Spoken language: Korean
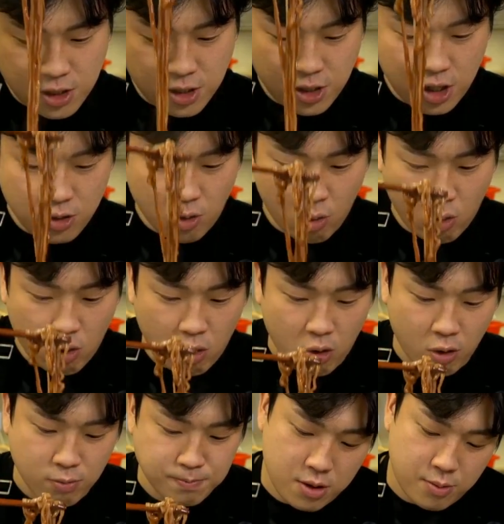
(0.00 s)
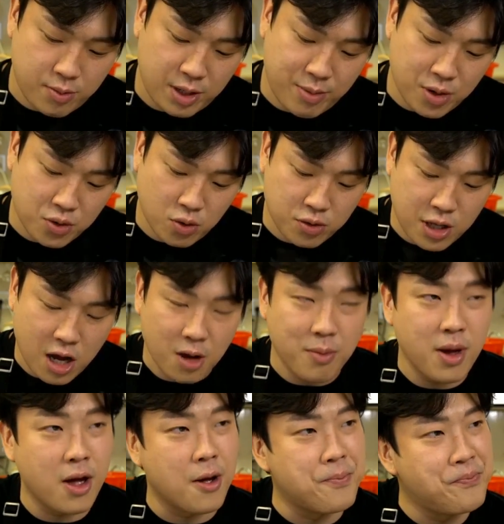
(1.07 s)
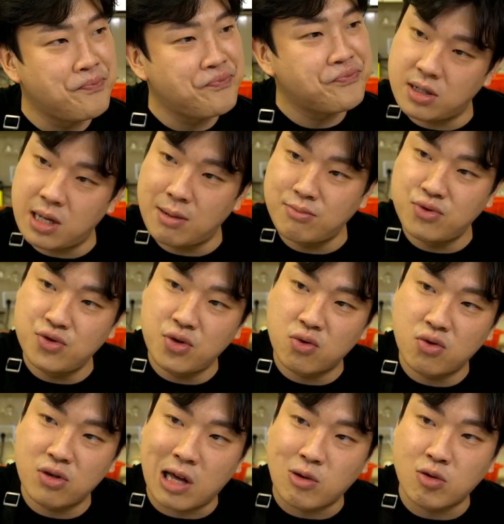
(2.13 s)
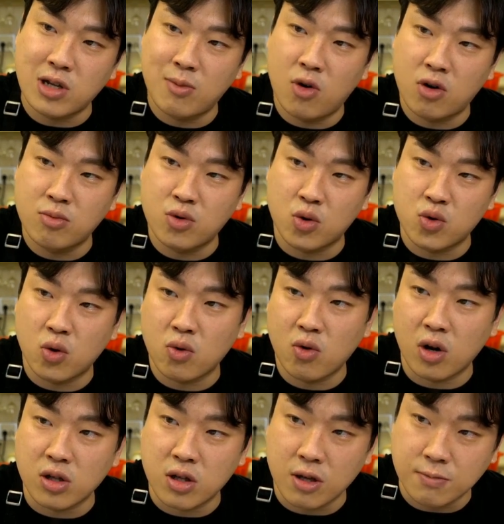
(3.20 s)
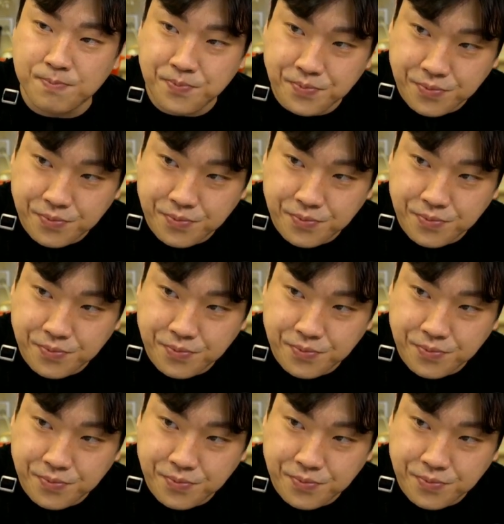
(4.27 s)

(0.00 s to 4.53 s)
끓여 놓고 비벼 놓은 다음에 3분 정도 놔뒀다 먹으면 더 좋을 것 같아요